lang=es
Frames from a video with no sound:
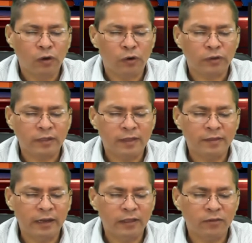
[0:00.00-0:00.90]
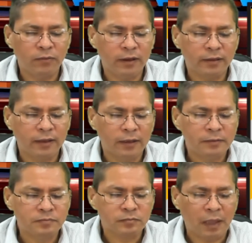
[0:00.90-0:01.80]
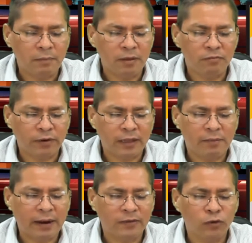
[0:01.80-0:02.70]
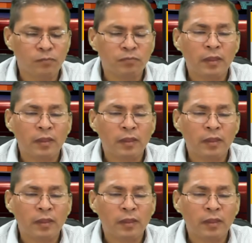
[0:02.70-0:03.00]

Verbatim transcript: Ortiz Crisfield, también fuerte abrazo.